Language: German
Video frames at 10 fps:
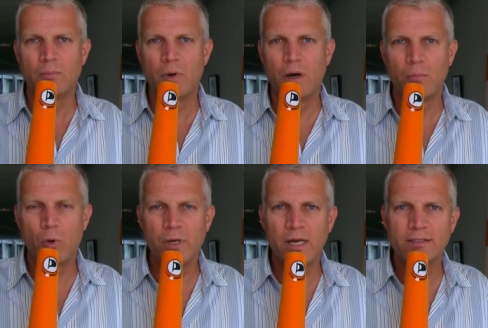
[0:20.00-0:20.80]
äh,
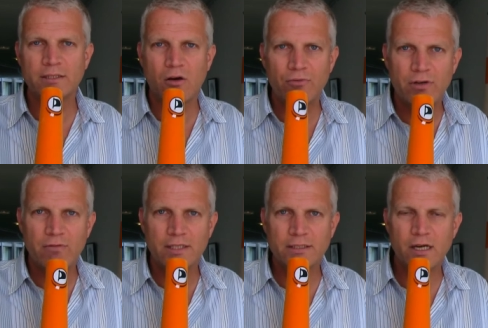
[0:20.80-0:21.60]
prominent darauf
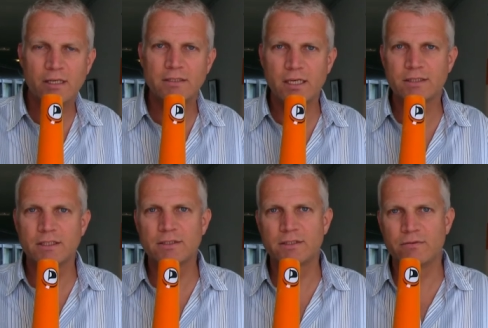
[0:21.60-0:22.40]
hinweisen kann, dass
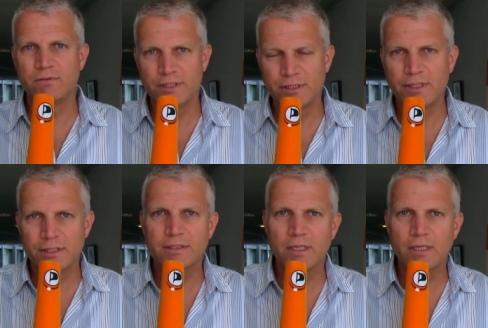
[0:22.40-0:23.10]
es wichtig ist,